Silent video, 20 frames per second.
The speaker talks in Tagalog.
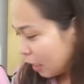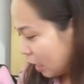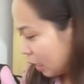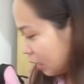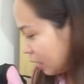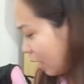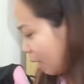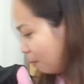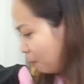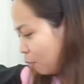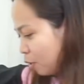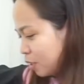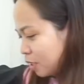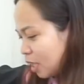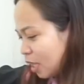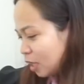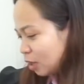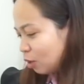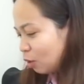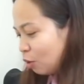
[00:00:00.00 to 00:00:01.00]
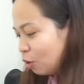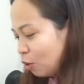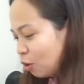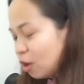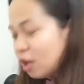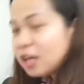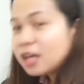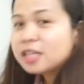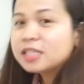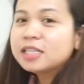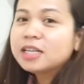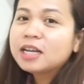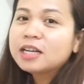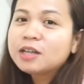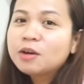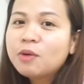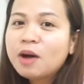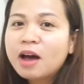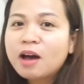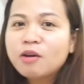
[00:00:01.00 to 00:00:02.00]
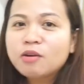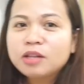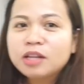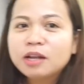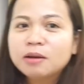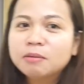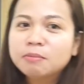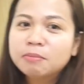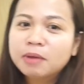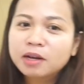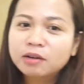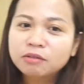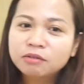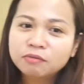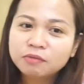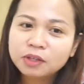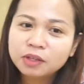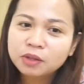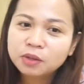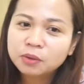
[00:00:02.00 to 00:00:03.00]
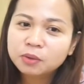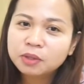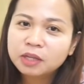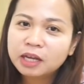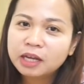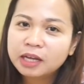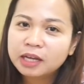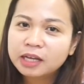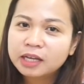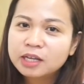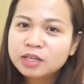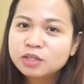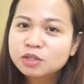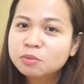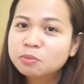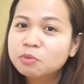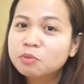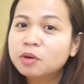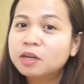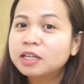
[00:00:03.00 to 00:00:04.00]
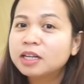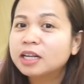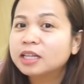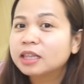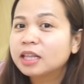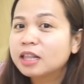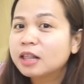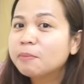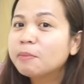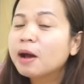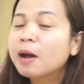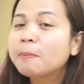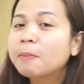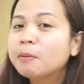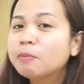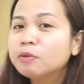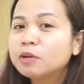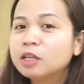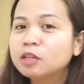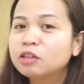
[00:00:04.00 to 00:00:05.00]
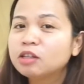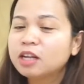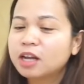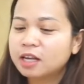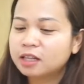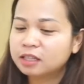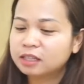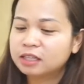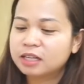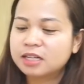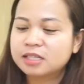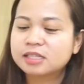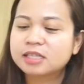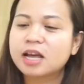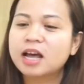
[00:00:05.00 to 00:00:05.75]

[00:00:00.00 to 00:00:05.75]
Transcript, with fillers: Tapos, ito, kasi gagawa ako ng bagong video na subukan natin ang mga paborito ni Unclats.